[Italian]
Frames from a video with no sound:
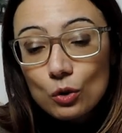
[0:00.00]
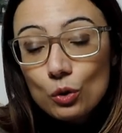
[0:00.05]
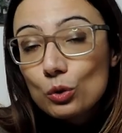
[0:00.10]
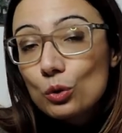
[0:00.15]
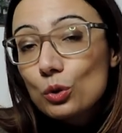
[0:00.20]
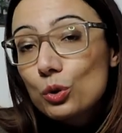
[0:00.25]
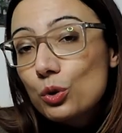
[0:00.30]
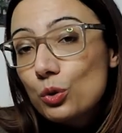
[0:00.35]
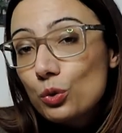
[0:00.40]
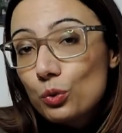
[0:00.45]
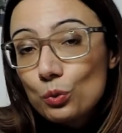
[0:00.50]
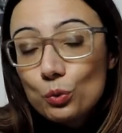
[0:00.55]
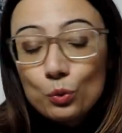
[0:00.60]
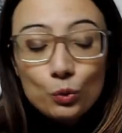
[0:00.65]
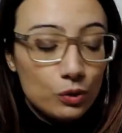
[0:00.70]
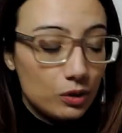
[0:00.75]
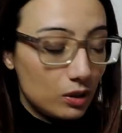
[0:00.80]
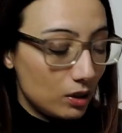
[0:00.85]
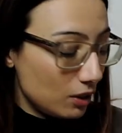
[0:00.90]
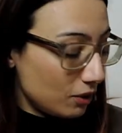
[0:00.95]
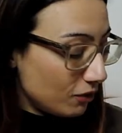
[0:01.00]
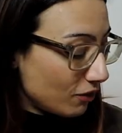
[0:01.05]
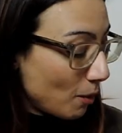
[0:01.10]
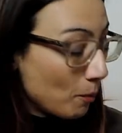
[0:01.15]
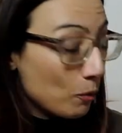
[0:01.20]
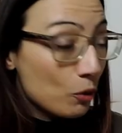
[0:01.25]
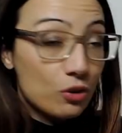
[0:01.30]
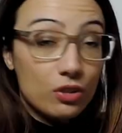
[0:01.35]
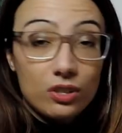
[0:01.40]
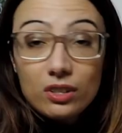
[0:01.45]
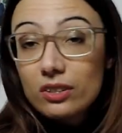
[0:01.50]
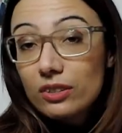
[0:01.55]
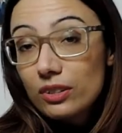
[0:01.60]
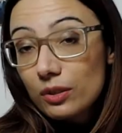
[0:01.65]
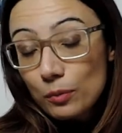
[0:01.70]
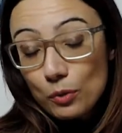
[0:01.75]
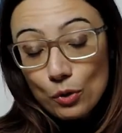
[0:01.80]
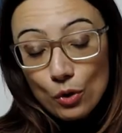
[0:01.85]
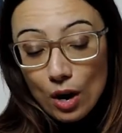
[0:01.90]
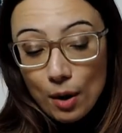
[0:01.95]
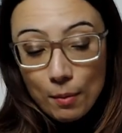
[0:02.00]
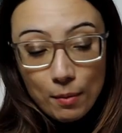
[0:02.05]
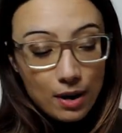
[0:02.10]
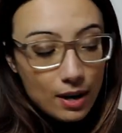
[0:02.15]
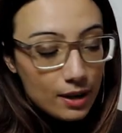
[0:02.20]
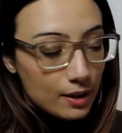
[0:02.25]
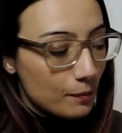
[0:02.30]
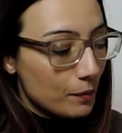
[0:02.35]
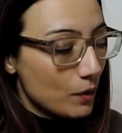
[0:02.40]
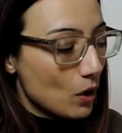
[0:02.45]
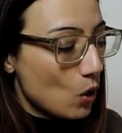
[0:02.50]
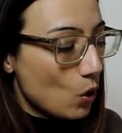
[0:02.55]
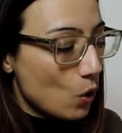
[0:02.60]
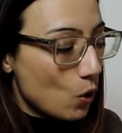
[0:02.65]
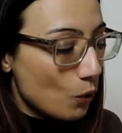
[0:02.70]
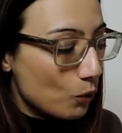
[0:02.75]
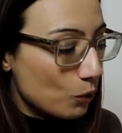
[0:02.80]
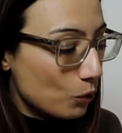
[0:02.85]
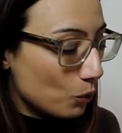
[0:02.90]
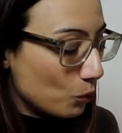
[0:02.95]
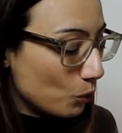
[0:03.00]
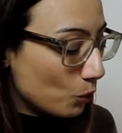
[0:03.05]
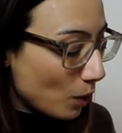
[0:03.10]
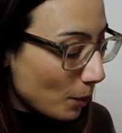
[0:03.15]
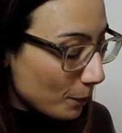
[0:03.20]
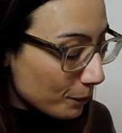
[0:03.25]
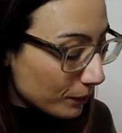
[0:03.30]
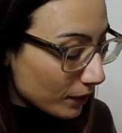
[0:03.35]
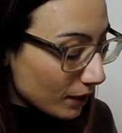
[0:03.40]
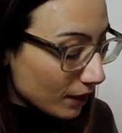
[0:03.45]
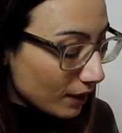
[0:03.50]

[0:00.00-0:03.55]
conosciuti, famosissimi oramai ovunque.